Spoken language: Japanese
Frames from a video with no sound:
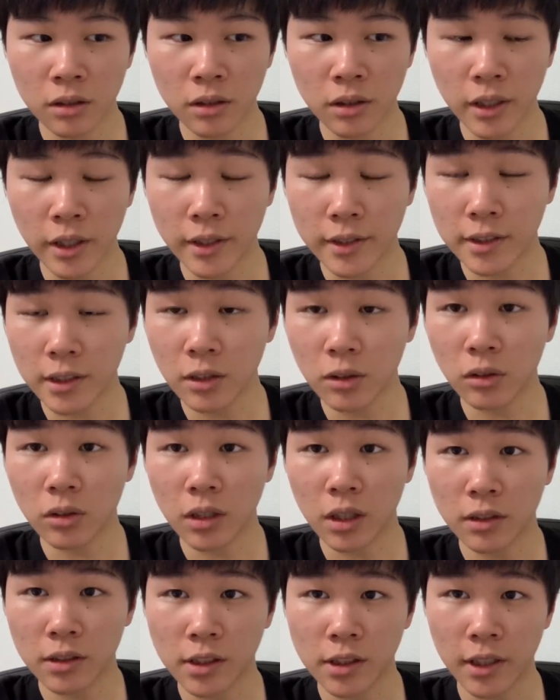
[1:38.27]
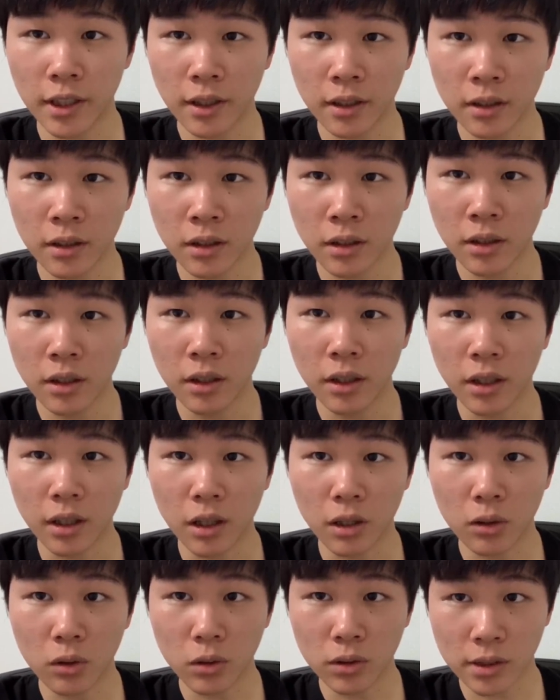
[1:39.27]
えー、全国各地で、え
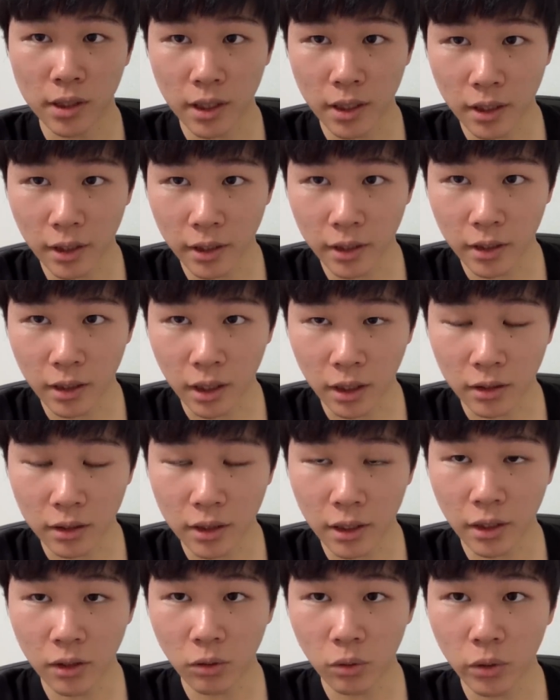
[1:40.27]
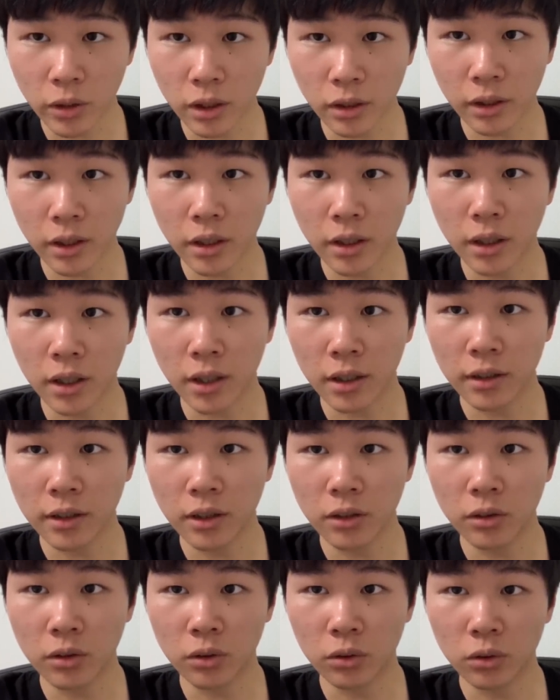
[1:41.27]
学校再開に反対の声がね、上がっ
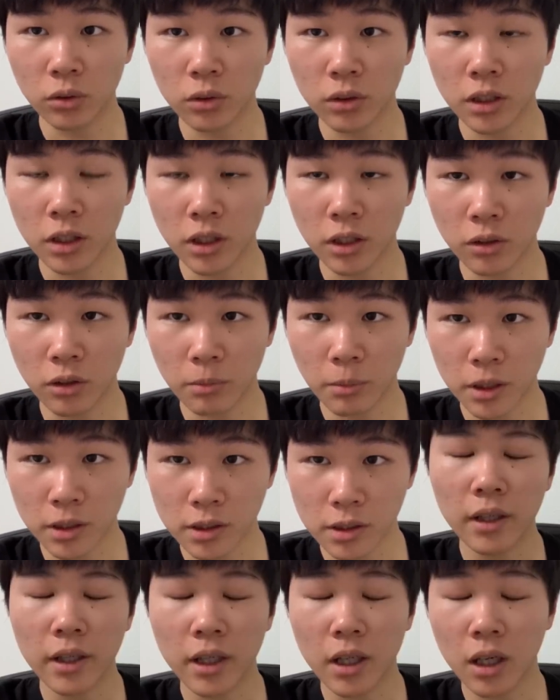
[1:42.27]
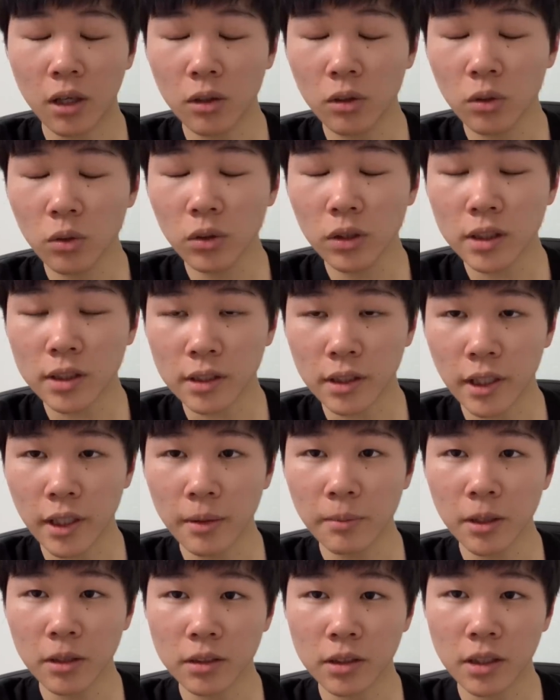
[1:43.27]
ているということを聞いております。え学校ですね、
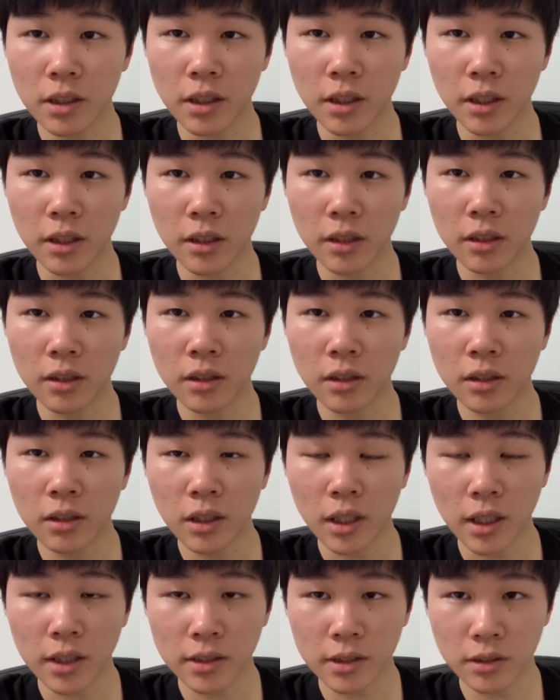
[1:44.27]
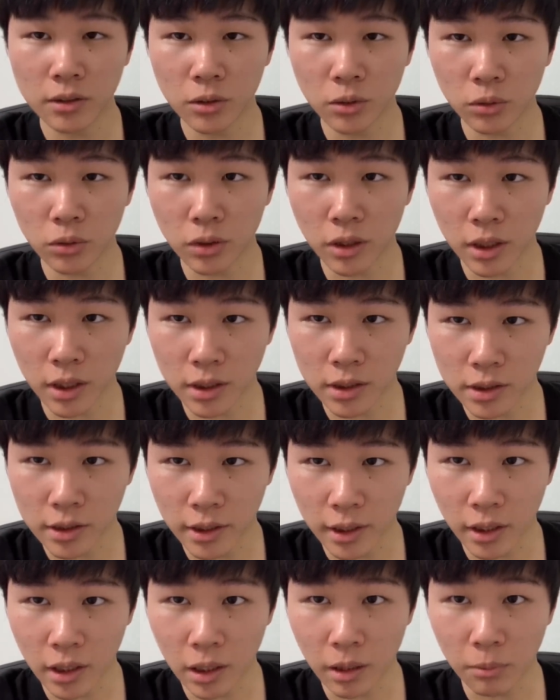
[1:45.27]
今の時期に開始することに関し
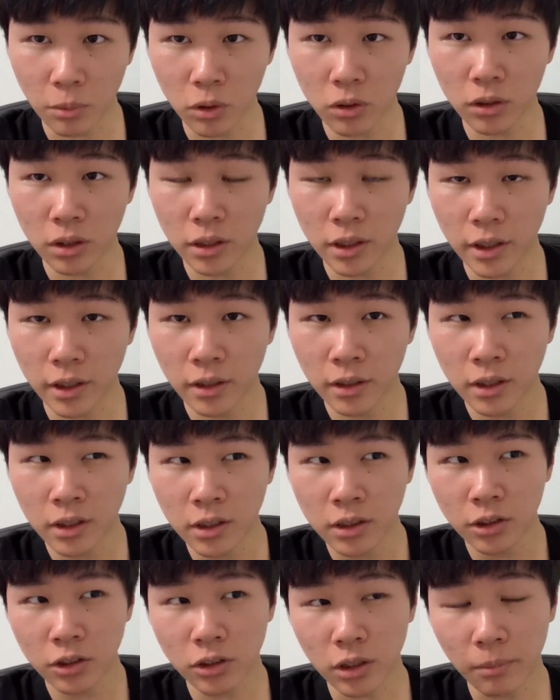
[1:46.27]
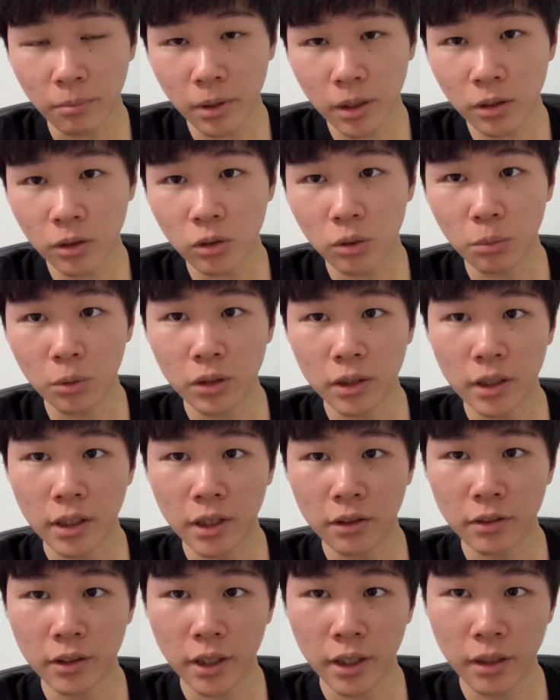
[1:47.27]
て、僕はね、ちょっとあんまりよく思ってい
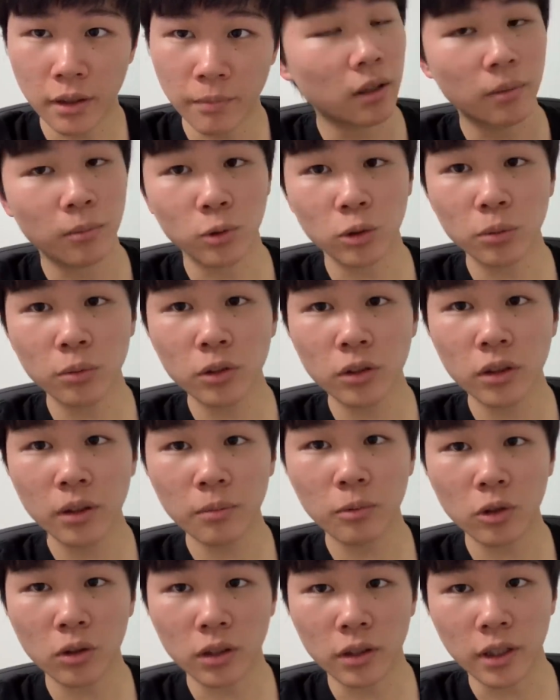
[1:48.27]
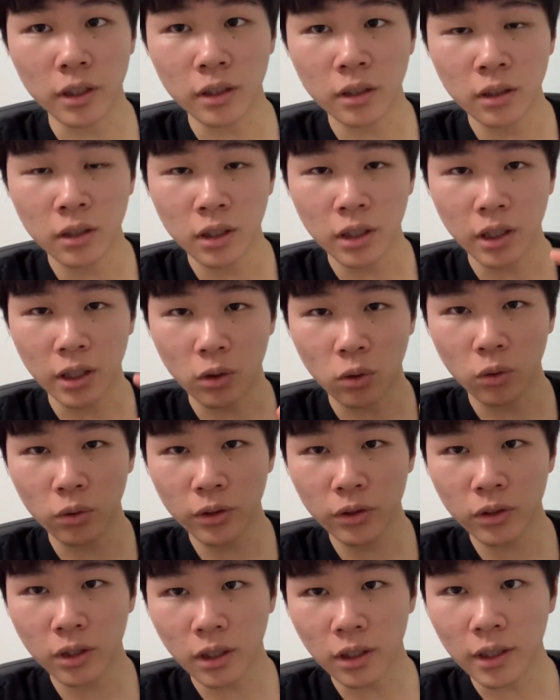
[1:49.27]
なくて、もともとね、僕はね、えこ
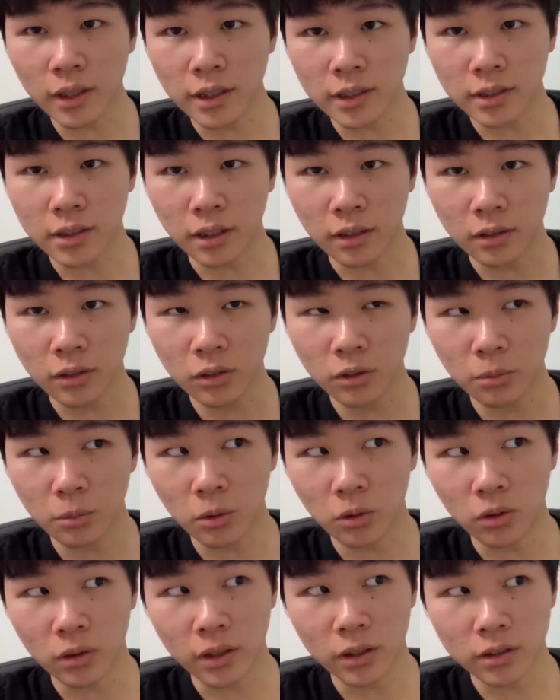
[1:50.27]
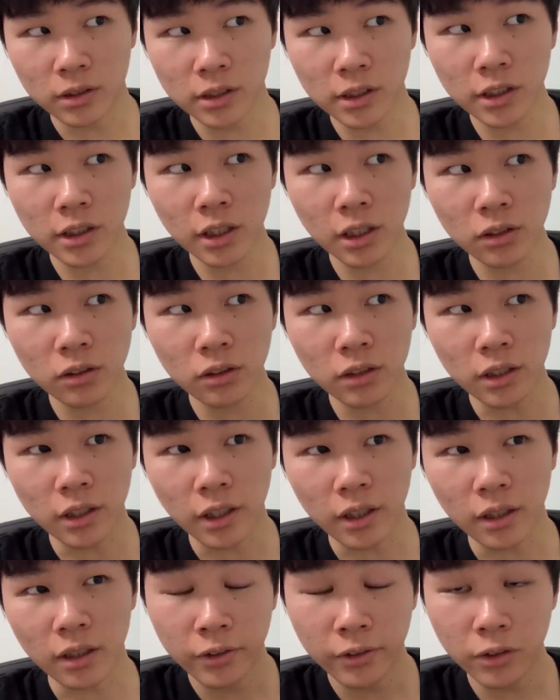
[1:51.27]
ういう考えでした。っていうのも、え Twitter とか
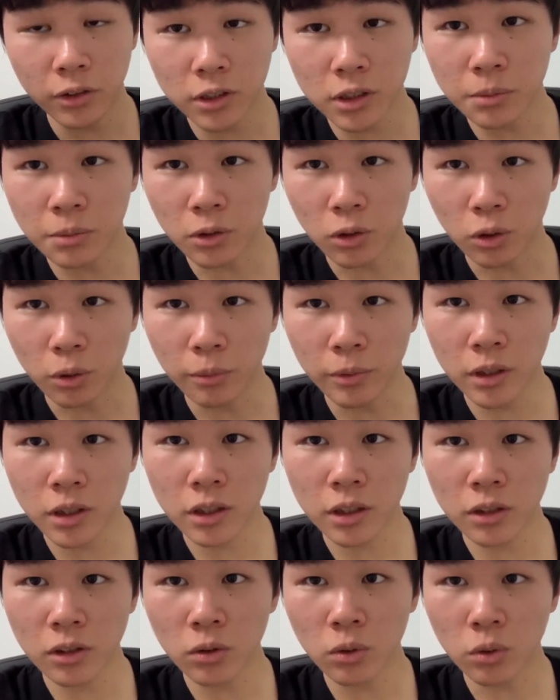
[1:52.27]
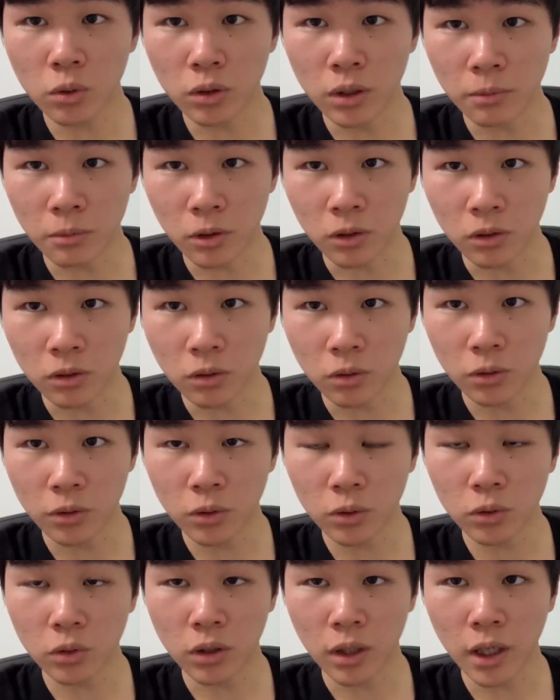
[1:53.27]
ね、YouTube のコミュニティ投稿にもこうい
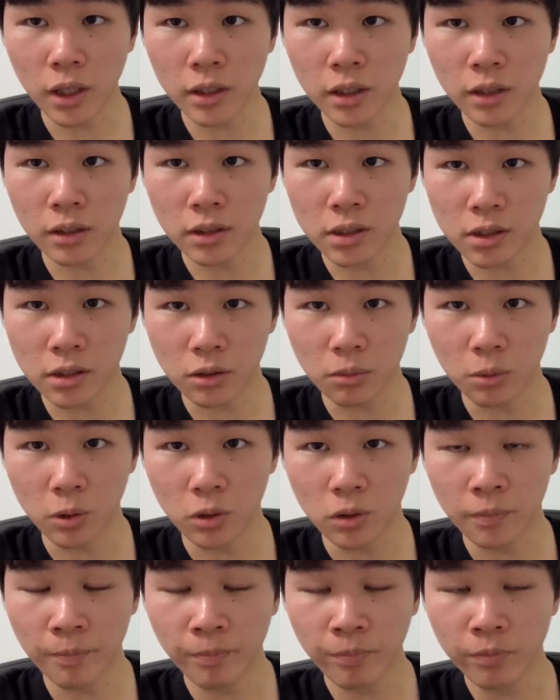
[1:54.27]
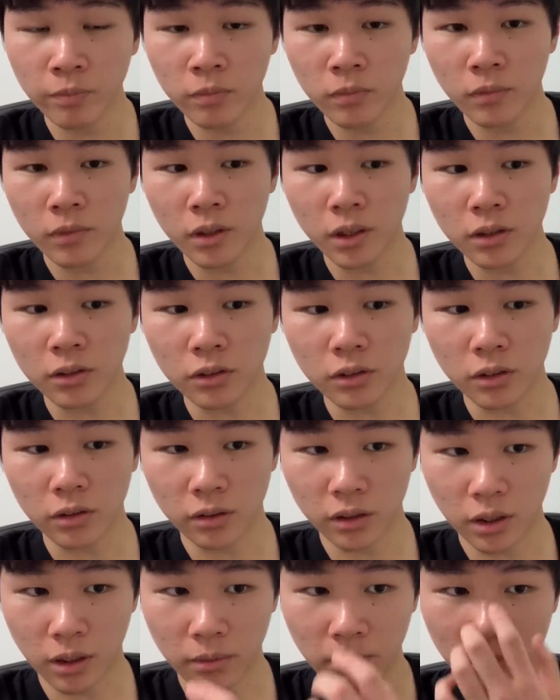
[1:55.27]
うことを書いたんですけども、なんて言うんだ
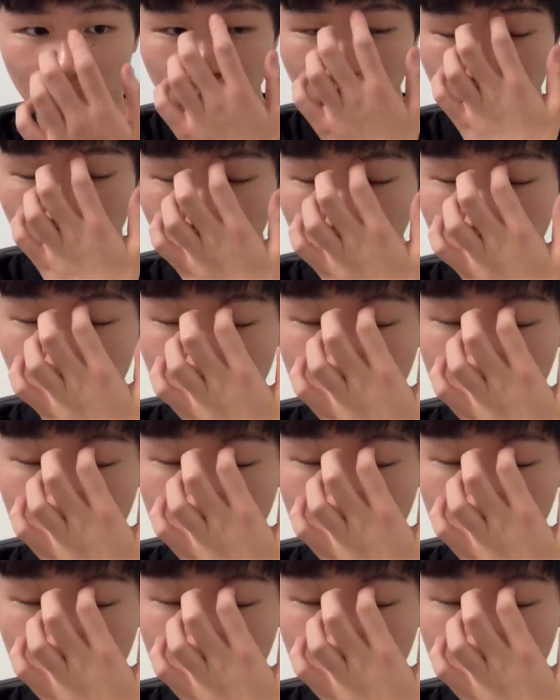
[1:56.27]
ろうな。まあ僕